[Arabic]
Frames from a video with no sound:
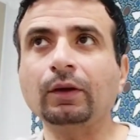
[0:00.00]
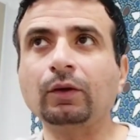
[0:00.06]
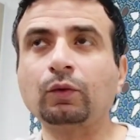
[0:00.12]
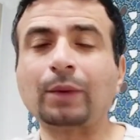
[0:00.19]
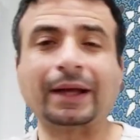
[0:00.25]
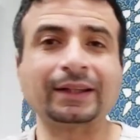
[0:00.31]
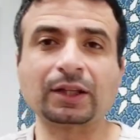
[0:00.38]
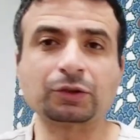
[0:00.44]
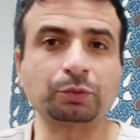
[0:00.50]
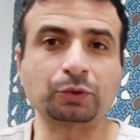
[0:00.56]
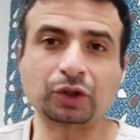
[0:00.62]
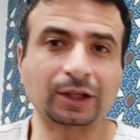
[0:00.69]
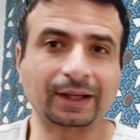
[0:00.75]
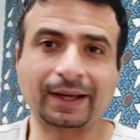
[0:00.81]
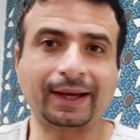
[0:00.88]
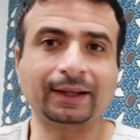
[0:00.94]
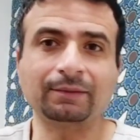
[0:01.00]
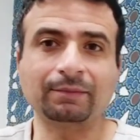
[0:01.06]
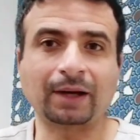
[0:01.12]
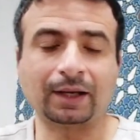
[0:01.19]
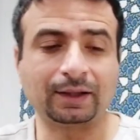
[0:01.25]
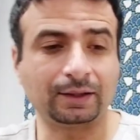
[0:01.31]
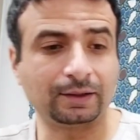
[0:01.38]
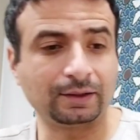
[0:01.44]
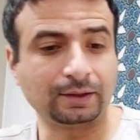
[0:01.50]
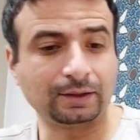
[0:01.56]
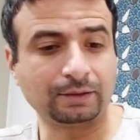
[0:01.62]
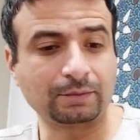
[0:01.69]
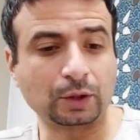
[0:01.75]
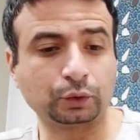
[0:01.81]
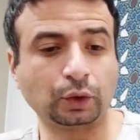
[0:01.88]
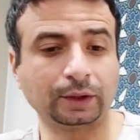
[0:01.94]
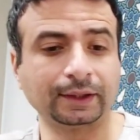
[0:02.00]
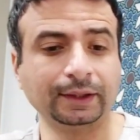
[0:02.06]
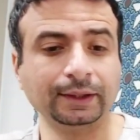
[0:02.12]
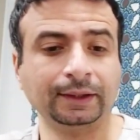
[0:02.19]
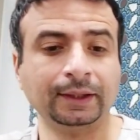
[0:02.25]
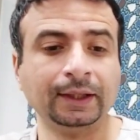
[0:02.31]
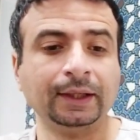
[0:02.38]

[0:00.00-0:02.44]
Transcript: وما عندهاش مشكله يعني مع الموضوع ده